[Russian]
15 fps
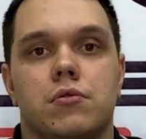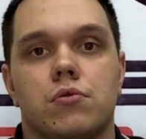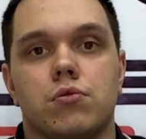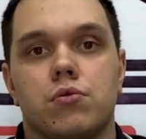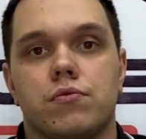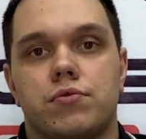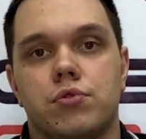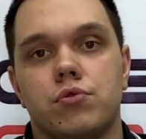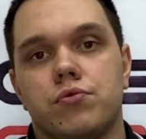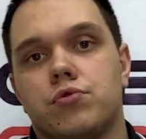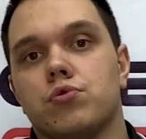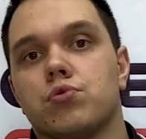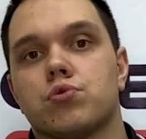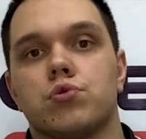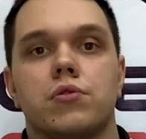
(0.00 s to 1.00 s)
ну, всю, всю
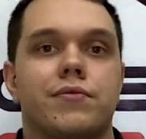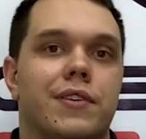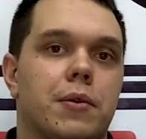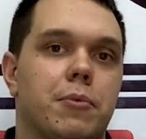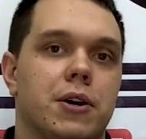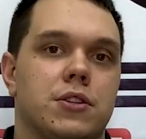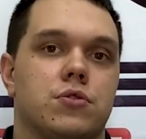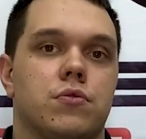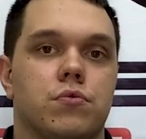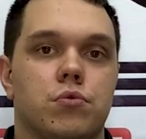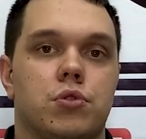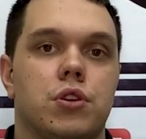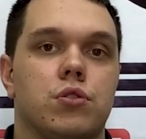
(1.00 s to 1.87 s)
нужную информацию внутри,